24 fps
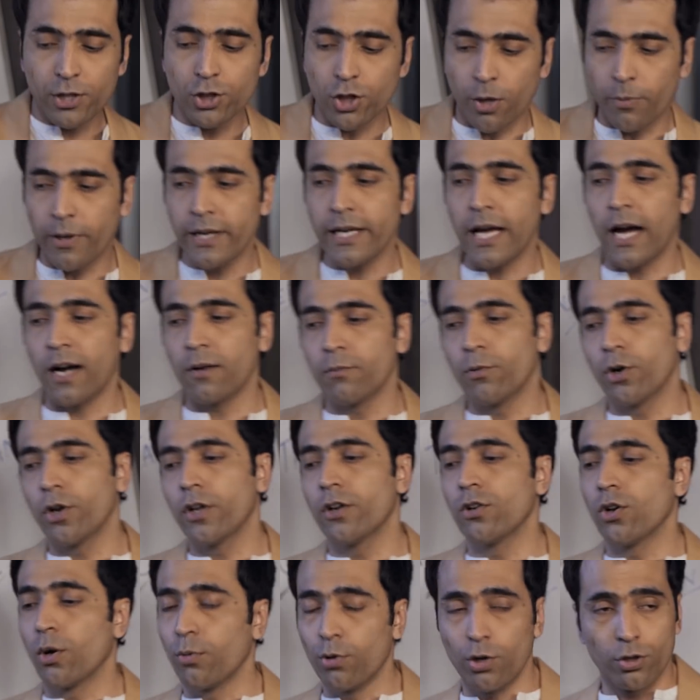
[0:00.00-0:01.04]
আমরা সবাই
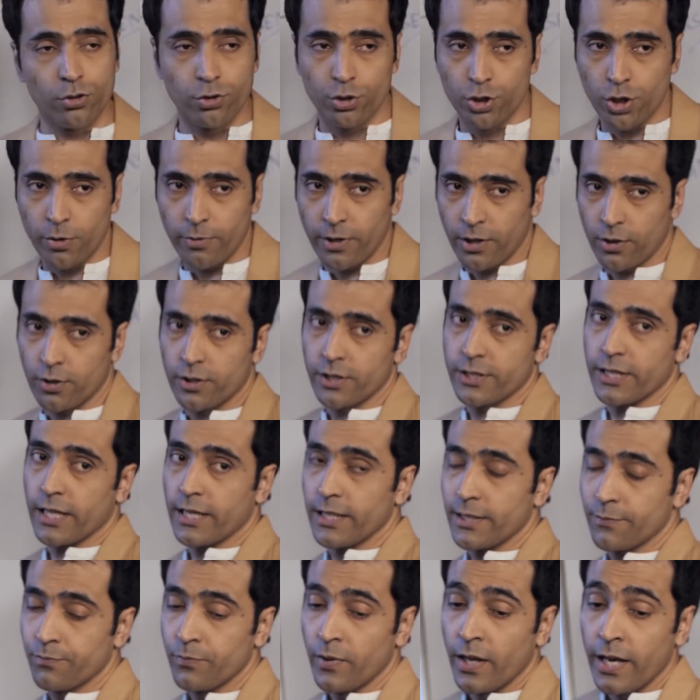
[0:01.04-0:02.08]
আকবরের নবরত্ন সভার কথা
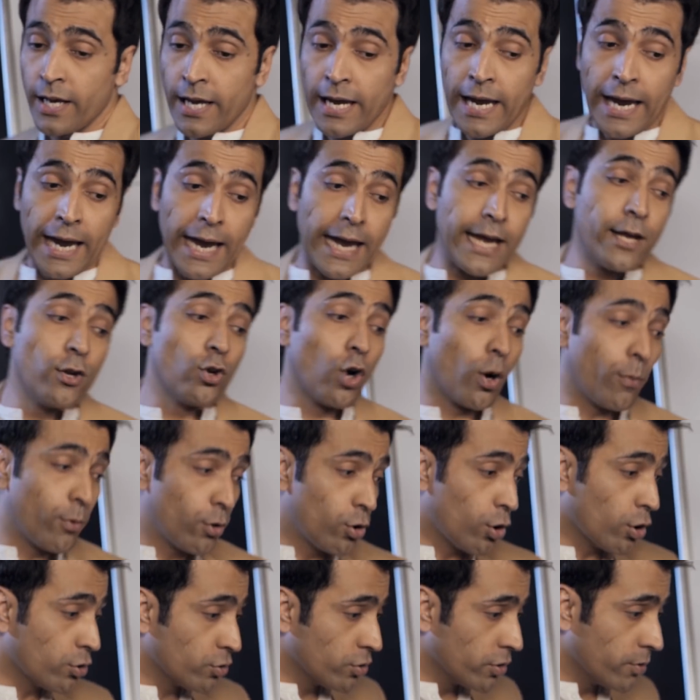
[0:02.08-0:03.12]
জানি এই
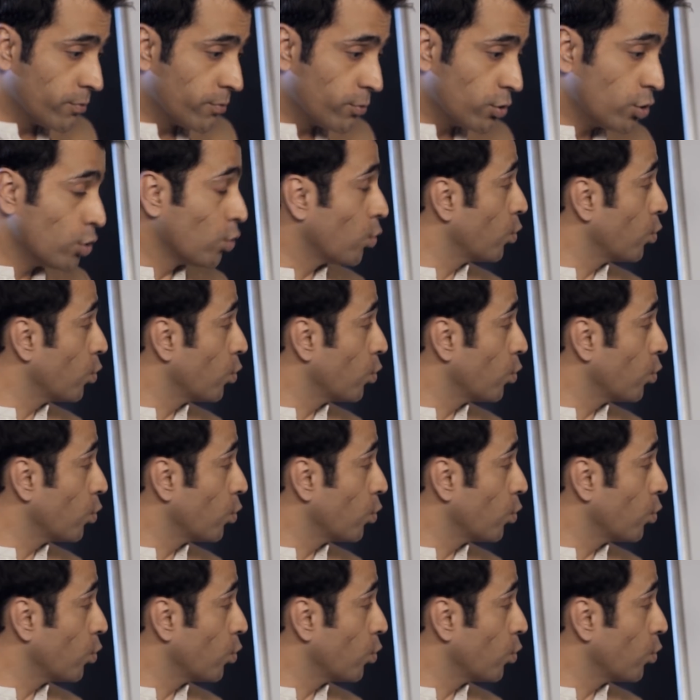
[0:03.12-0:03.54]
নবরত্নের মধ্যে